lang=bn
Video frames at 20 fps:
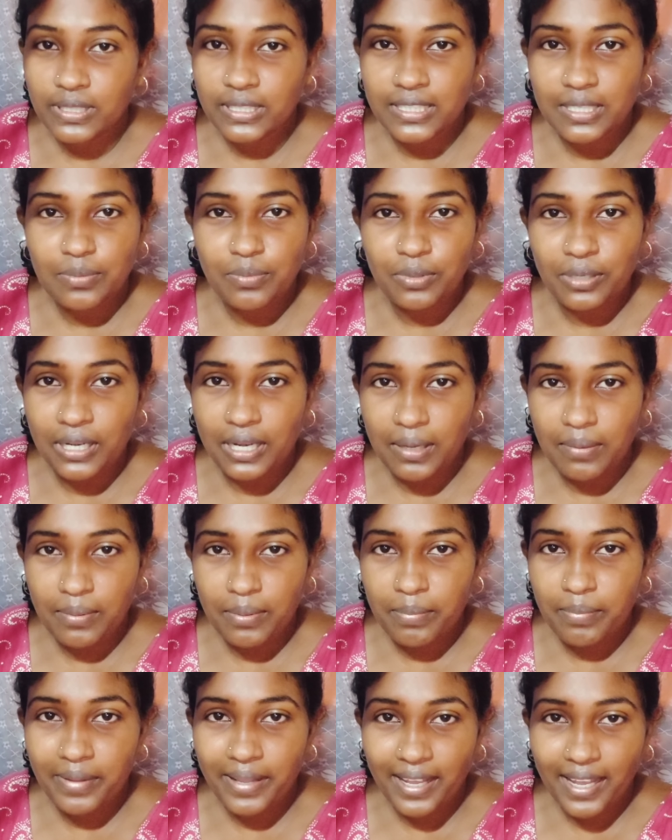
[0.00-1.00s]
কথাটা বললে
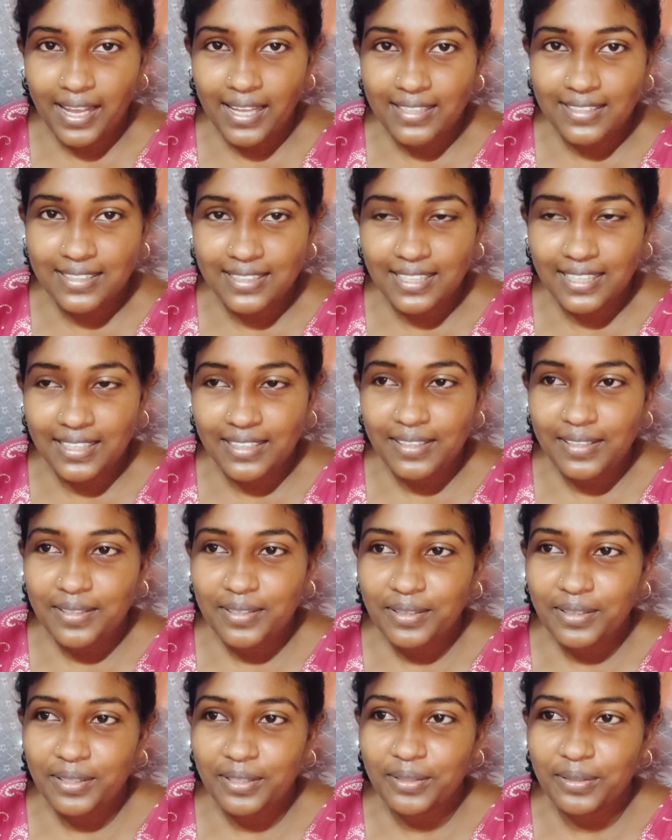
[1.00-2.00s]
আমার মেয়ে কাঁদে না
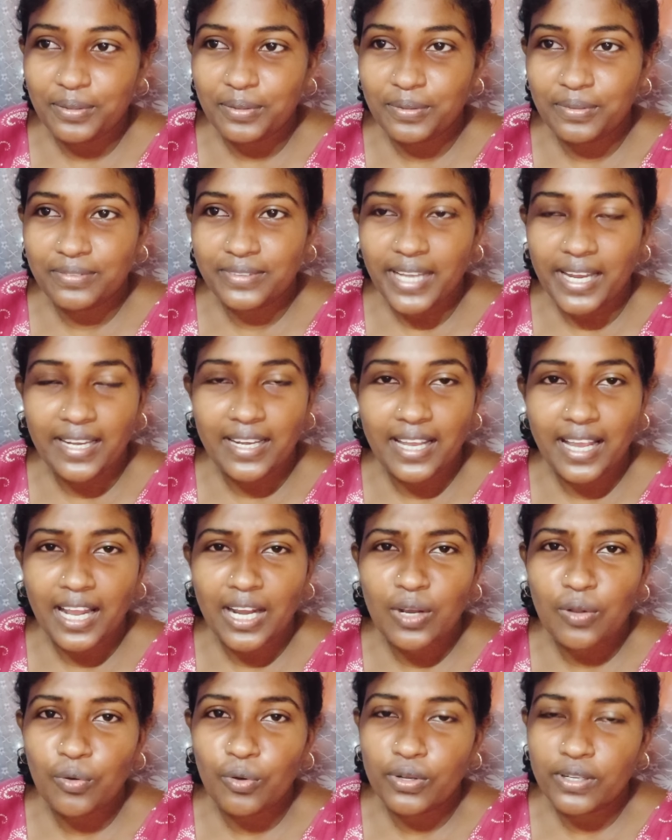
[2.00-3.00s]
তো জানি না
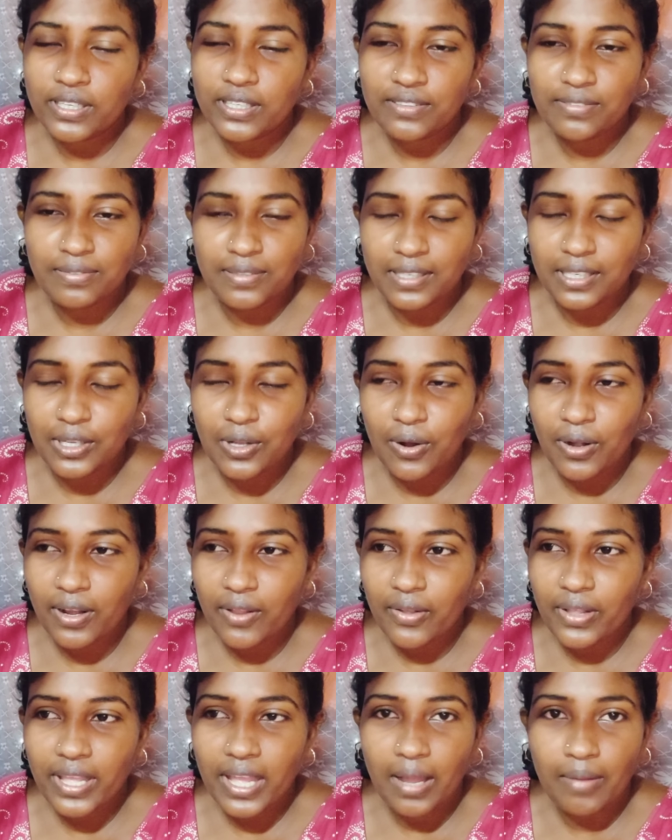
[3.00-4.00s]
কেন ও কি ফিল করে
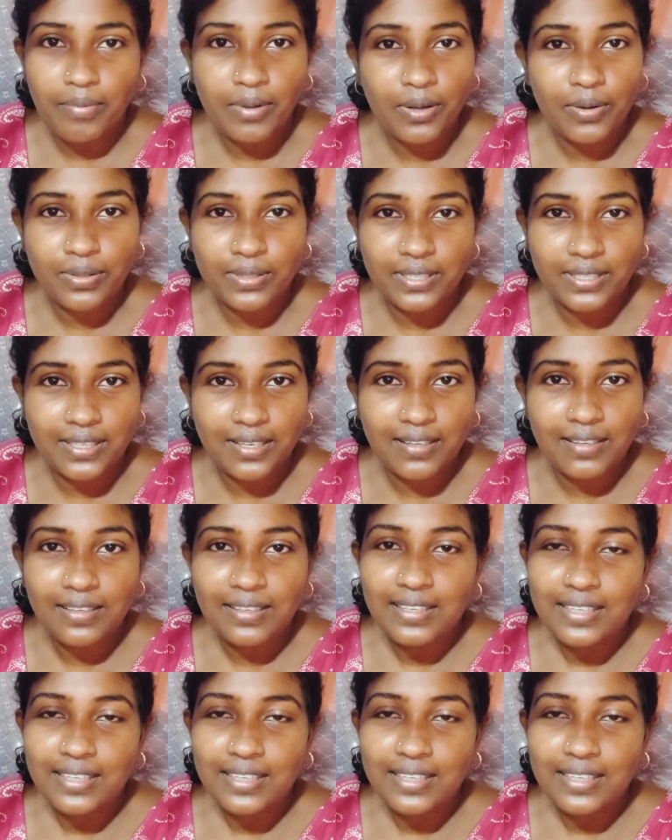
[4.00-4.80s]
ওই আবার কথাটা